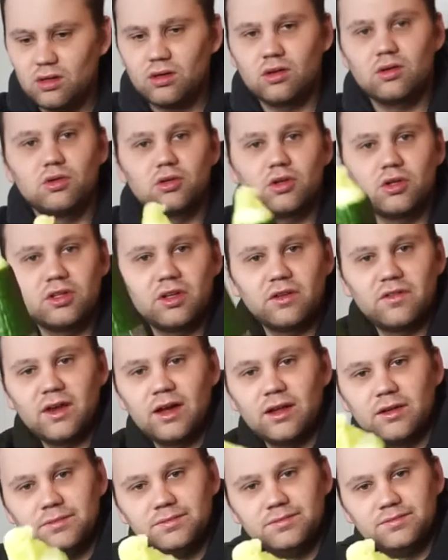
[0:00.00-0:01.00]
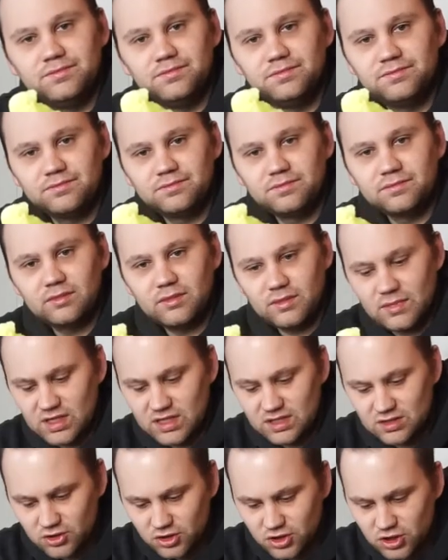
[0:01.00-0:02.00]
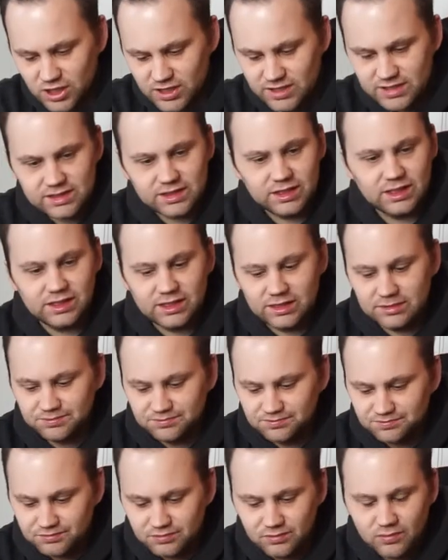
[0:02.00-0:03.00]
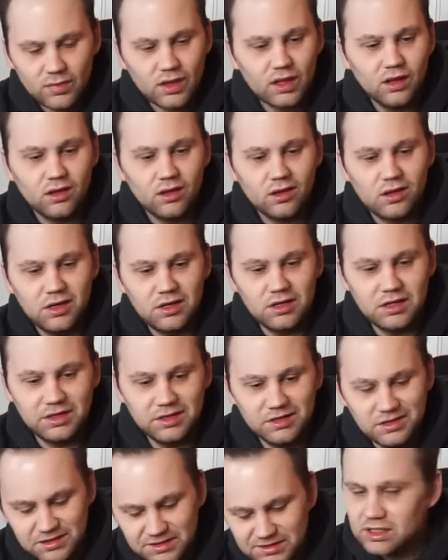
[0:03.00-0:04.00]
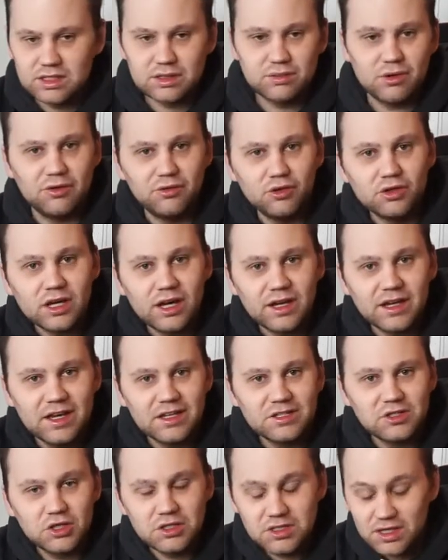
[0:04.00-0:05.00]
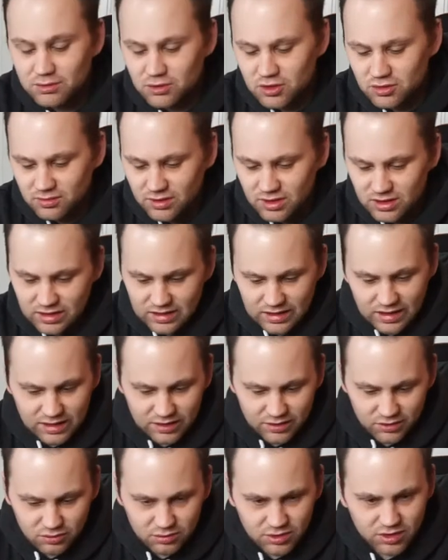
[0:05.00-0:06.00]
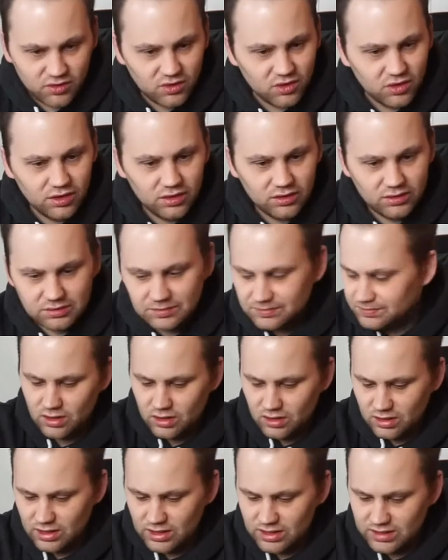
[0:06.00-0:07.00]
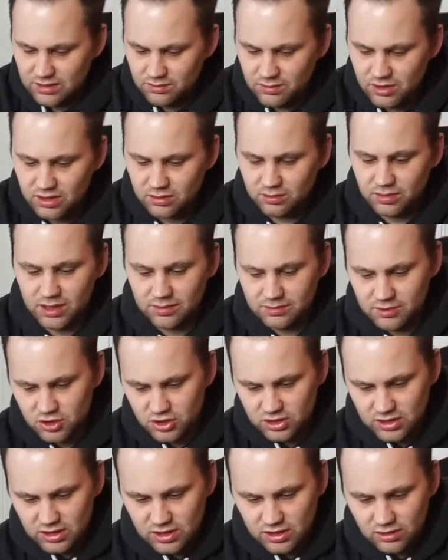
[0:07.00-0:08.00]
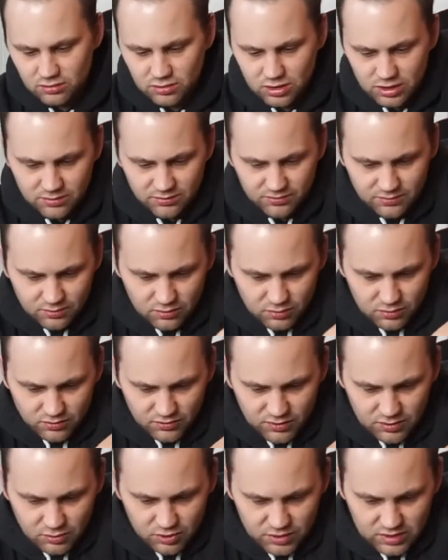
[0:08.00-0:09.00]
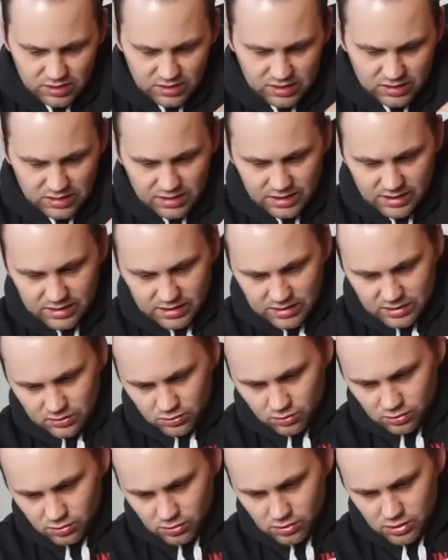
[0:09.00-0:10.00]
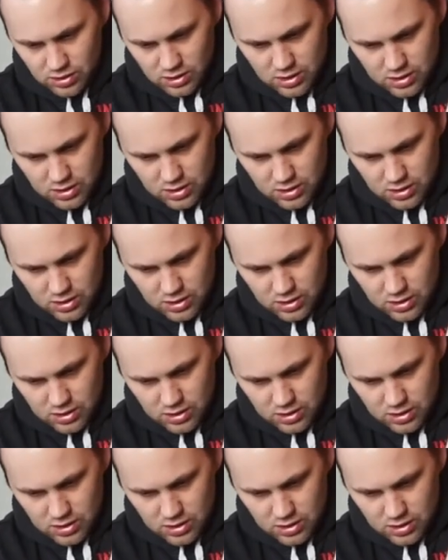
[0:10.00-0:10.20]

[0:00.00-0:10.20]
guckt euch das an. Das ist doch scheiße, Alter. Zwei von drei Gadgets haben schon mal gar nicht überzeugt. Ja, die Mitte bleibt stehen oder wie muss ich das halten? So.